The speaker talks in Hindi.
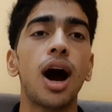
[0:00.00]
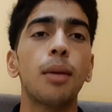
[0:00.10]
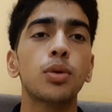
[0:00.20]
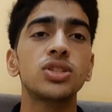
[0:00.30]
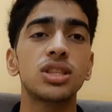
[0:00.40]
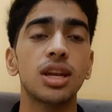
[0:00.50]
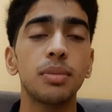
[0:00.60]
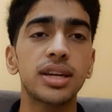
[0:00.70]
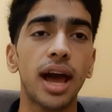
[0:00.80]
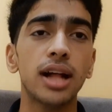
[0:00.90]
आपको जितने
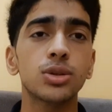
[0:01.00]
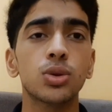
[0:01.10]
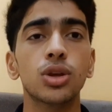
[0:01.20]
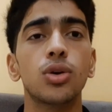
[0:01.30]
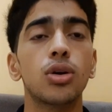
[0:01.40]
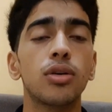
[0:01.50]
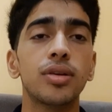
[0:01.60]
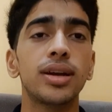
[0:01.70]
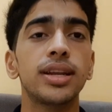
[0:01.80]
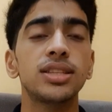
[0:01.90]
भी ट्रायल्स होते हैं ऑल
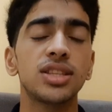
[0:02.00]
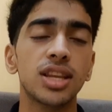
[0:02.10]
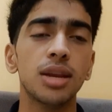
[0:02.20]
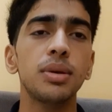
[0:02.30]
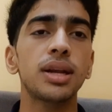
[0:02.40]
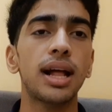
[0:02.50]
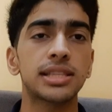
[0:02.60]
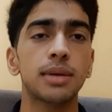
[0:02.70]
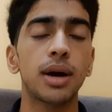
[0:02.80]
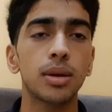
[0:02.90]
ओवर इंडिया जितने भी
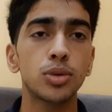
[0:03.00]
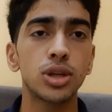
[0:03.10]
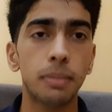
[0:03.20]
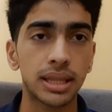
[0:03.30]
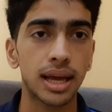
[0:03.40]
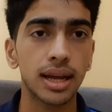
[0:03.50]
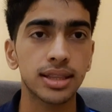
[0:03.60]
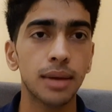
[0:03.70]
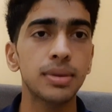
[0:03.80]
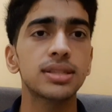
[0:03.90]
ट्रायल्स के बारे में मुझे पता
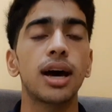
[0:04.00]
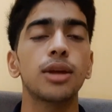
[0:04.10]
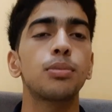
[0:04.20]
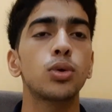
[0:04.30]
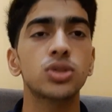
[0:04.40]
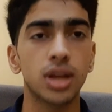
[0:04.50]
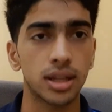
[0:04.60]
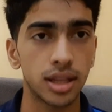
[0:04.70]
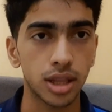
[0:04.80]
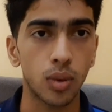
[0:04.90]
लगता है मैं सारे पोस्ट
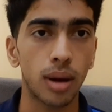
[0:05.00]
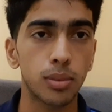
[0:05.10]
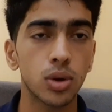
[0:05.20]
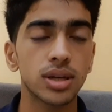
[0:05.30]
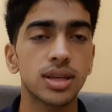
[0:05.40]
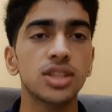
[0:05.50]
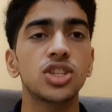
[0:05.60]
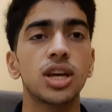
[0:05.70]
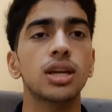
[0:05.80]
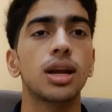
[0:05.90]
कर देता हूँ आप लोगों के
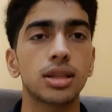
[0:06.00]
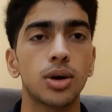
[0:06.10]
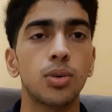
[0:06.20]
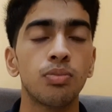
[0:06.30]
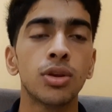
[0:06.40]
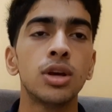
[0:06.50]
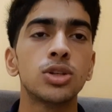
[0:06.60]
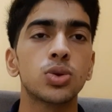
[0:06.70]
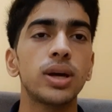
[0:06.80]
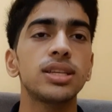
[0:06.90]
साथ शेयर करता हूँ
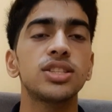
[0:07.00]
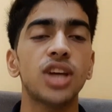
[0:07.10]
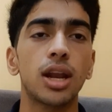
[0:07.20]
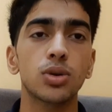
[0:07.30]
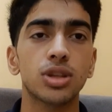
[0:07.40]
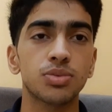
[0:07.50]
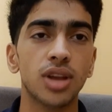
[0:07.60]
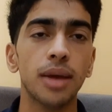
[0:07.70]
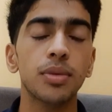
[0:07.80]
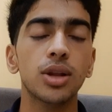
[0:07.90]
वही इस चैनल को
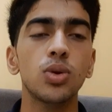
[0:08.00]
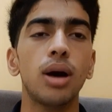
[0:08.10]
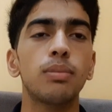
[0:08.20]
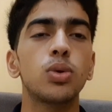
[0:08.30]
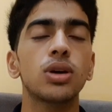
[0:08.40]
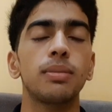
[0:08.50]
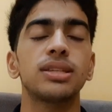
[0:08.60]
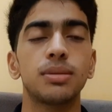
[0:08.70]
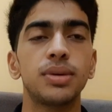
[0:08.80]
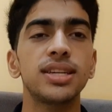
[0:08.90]
सब्सक्राइब कर दो आप लोगों के
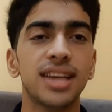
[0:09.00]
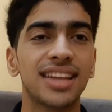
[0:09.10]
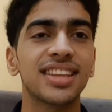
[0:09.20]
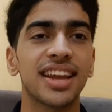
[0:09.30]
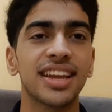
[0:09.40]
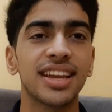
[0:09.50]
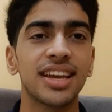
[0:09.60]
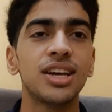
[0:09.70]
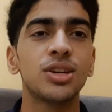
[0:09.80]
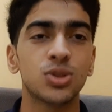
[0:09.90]
पास अपडेट्स आते रहेंगे
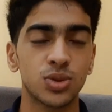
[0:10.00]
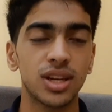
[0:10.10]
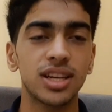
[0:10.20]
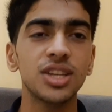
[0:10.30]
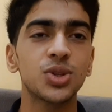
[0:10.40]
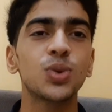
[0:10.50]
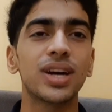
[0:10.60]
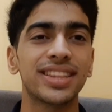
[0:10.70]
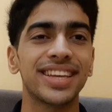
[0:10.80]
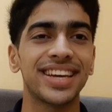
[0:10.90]
तो चलिए शुरू करते